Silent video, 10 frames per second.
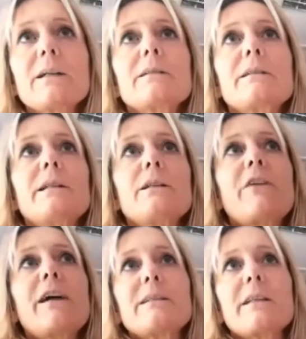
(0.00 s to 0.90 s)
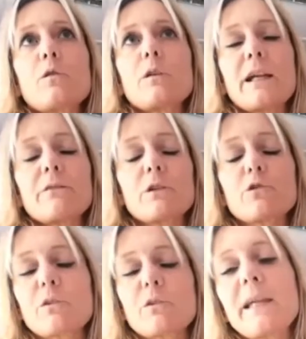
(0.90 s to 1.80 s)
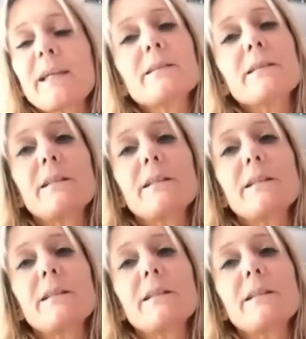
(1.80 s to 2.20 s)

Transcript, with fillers: di vendere online velocemente,